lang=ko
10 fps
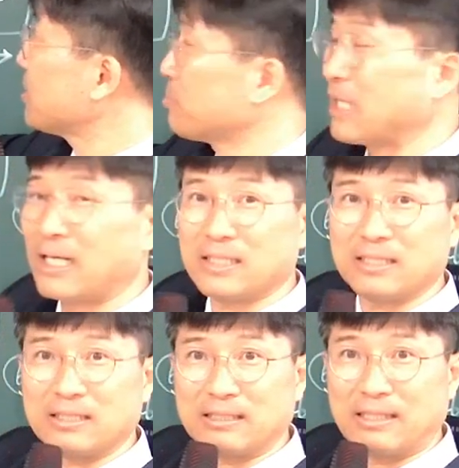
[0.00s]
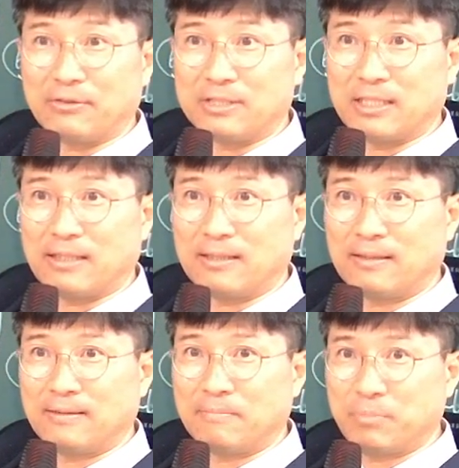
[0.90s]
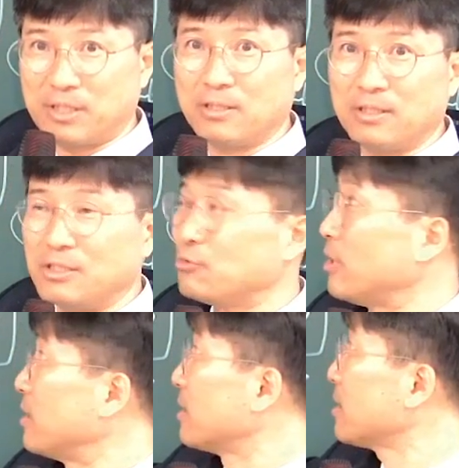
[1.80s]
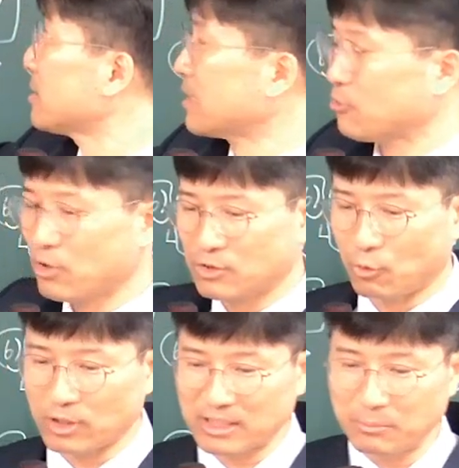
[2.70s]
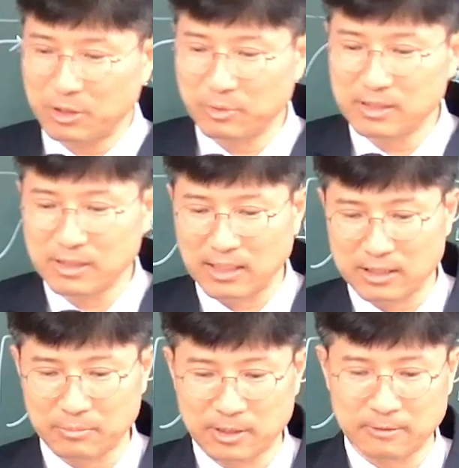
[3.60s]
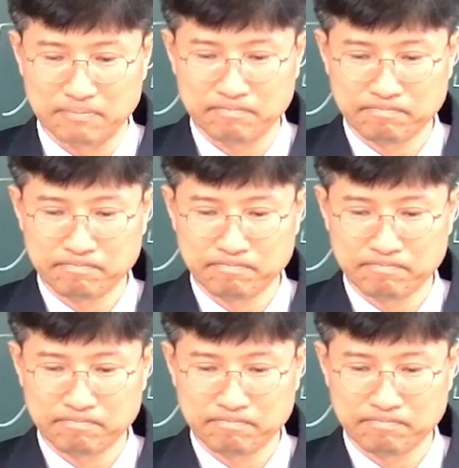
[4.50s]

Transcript: 좀 달라지는 거예요. 이제 피 흘린 이후에는. 그래서 사도행전 5장 31절에 가시면